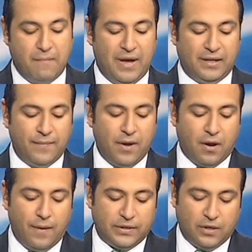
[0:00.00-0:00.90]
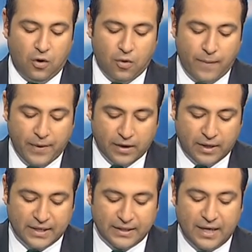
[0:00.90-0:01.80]
بعدما قامت الحكومة
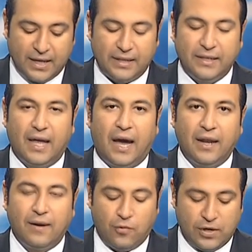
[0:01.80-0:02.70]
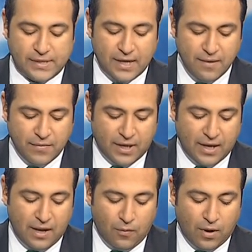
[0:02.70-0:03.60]
بإجراء تعديلات جديدة على الموازنة من
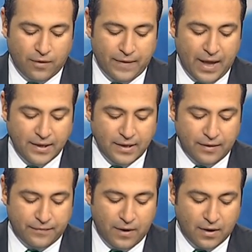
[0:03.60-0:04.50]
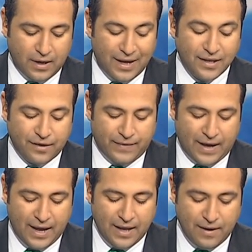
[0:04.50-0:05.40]
خلال وقف أي إنفاق غير
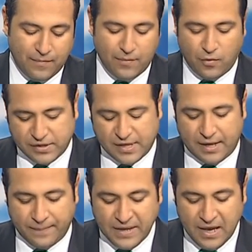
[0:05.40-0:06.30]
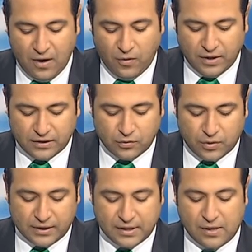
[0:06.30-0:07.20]
فعال بالموازنة هنا
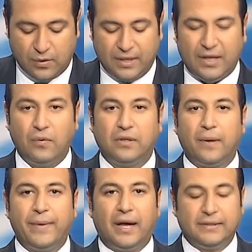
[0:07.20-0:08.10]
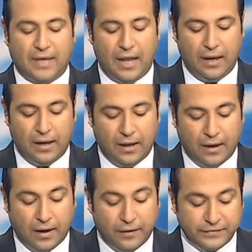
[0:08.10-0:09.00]
تدور التساؤلات حول طبيعة
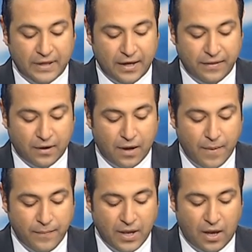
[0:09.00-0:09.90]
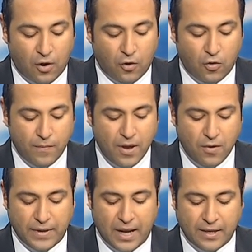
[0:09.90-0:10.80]
الخفض الذي قامت به
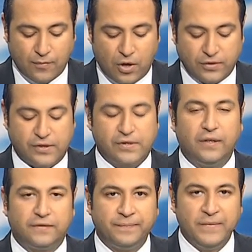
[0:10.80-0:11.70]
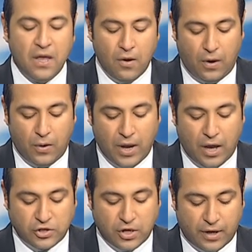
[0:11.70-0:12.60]
الحكومة ومن أي مخصصات
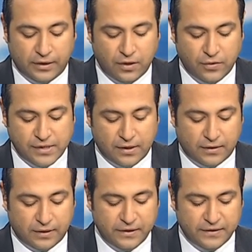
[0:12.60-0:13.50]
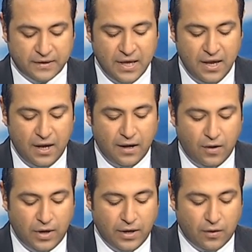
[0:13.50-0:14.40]
وهنا أشار أيضا وزير التخطيط إلى
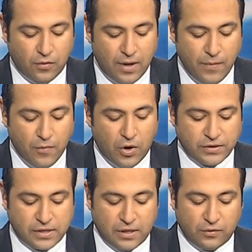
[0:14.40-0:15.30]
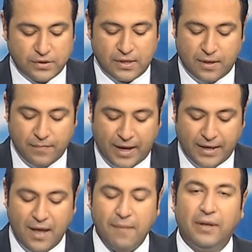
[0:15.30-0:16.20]
أنه لن يكون من مخصصات وزارات
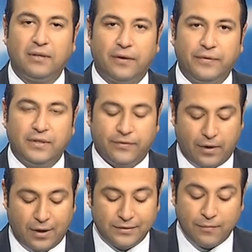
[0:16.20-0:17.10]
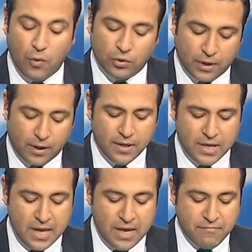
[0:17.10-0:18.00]
بعينها بل تخفيض نفقات مهدرة
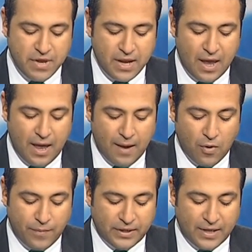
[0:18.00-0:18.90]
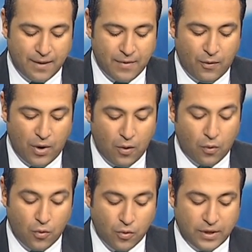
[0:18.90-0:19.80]
من آه، أبواب الدعم أو
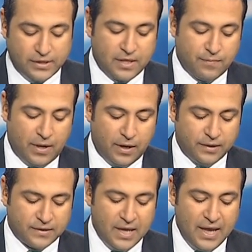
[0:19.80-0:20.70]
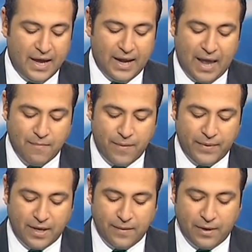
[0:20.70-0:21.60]
الأجور والاستثمارات العامة
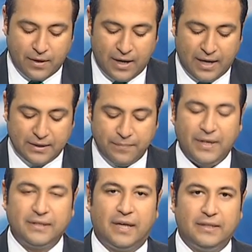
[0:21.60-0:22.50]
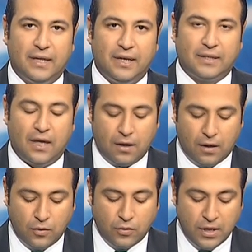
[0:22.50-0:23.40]
بجانب إجراء عدد من التعديلات على
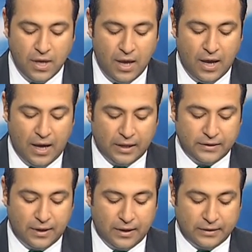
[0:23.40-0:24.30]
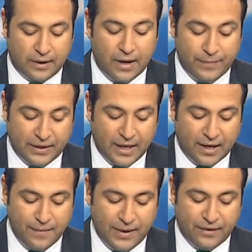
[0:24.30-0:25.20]
قانون آه، ضرائب
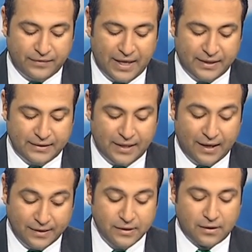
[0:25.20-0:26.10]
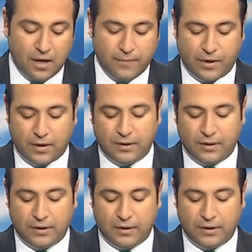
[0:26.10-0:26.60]
الدخل بهدف تحقيق أكبر